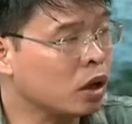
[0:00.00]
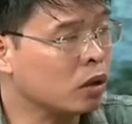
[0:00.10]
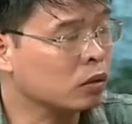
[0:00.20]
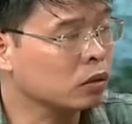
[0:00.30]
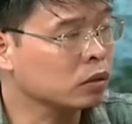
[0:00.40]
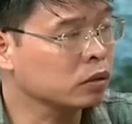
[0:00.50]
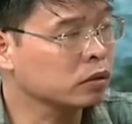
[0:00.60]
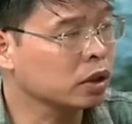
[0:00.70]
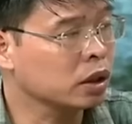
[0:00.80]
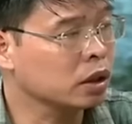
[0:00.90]
học
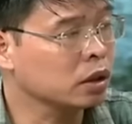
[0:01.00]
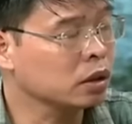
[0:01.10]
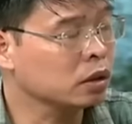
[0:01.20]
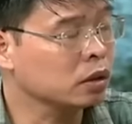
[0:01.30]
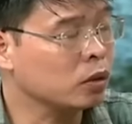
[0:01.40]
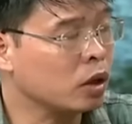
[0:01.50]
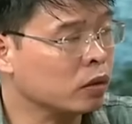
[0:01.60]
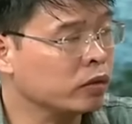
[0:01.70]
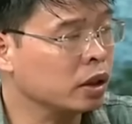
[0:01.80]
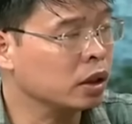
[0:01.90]
về khoa học
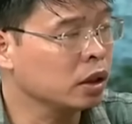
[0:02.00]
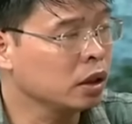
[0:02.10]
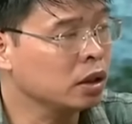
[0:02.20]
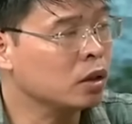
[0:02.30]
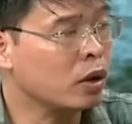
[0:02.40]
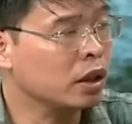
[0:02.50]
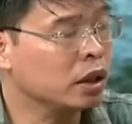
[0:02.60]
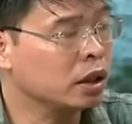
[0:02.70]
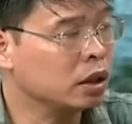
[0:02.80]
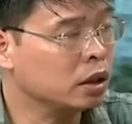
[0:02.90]
về liên quan
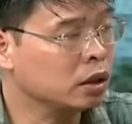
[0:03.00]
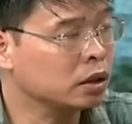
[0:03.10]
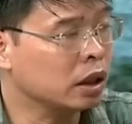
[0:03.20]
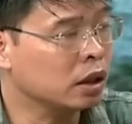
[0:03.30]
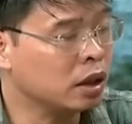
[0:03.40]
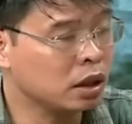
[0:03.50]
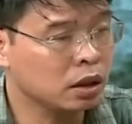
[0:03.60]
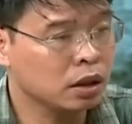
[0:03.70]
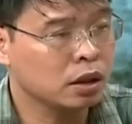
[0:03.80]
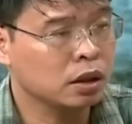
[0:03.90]
đến cái sạt lở đất
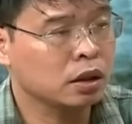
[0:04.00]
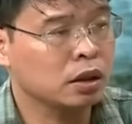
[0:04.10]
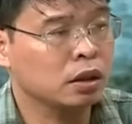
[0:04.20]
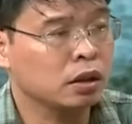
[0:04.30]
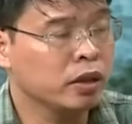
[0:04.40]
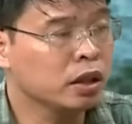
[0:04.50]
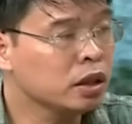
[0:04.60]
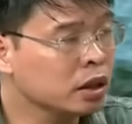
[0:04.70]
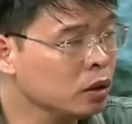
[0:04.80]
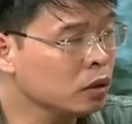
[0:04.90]
uh, về
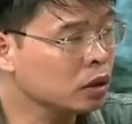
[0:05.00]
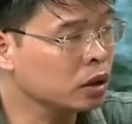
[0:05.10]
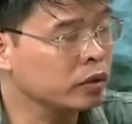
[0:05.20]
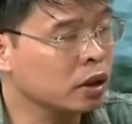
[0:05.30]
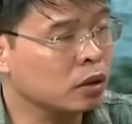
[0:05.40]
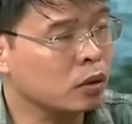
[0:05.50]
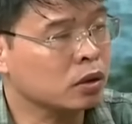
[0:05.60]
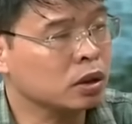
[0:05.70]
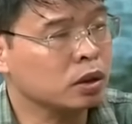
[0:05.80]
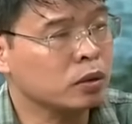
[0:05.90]
nghiên cứu thì viện khoa
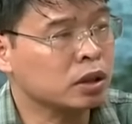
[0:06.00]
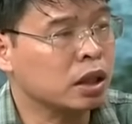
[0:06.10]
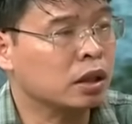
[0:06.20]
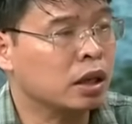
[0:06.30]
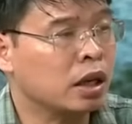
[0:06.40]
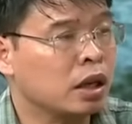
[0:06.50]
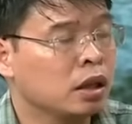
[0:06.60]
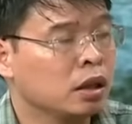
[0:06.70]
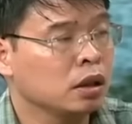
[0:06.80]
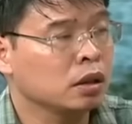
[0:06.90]
học địa chất nông sản đã
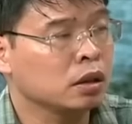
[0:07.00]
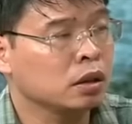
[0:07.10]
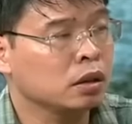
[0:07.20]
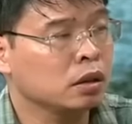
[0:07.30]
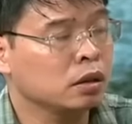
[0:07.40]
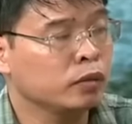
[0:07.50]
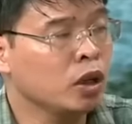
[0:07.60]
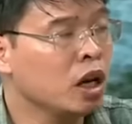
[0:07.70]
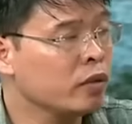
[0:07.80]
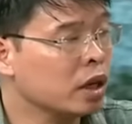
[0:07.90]
uh, phối
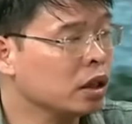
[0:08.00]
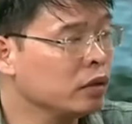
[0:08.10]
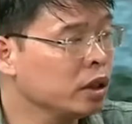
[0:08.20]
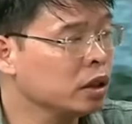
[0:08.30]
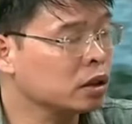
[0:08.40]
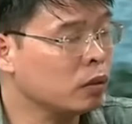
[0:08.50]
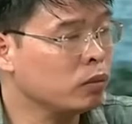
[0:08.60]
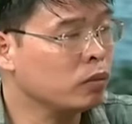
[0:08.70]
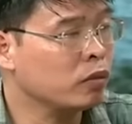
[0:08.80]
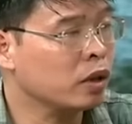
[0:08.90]
hợp với các đơn vị
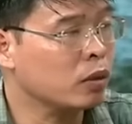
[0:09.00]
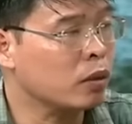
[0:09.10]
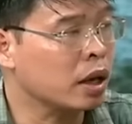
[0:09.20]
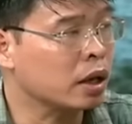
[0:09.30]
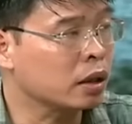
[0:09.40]
trong và ngoài